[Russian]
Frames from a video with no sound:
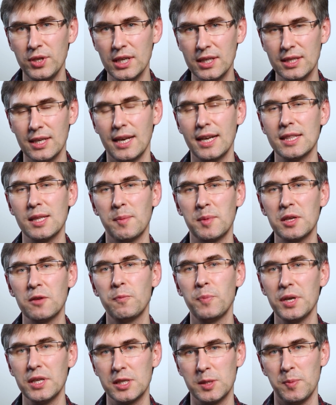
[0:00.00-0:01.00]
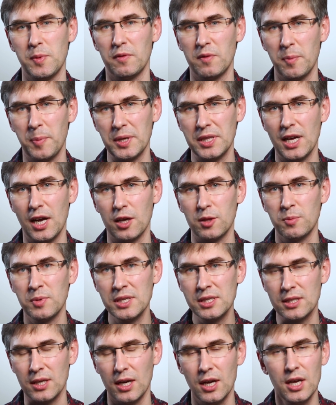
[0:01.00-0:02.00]
нет, и летом они в принципе выпадают
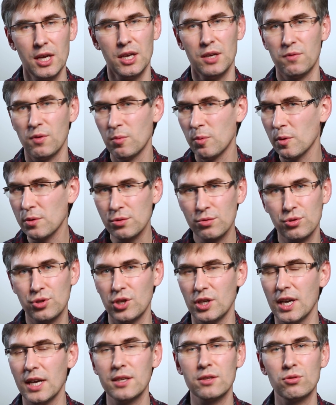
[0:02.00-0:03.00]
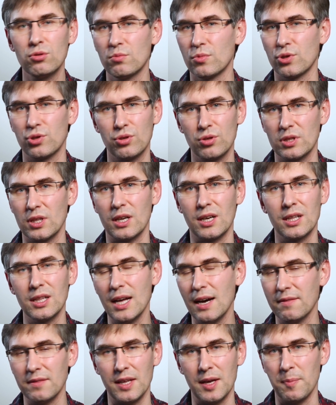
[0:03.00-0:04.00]
быстро. И в любом случае я не думаю, что это
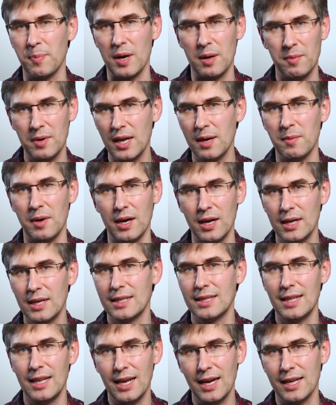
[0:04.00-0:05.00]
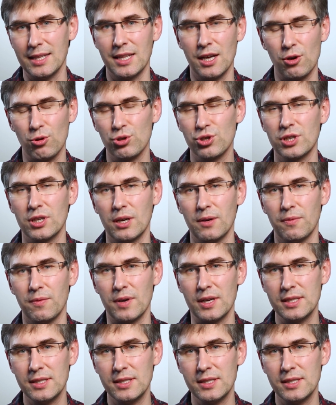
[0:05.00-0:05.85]
главная проблема для дорожников в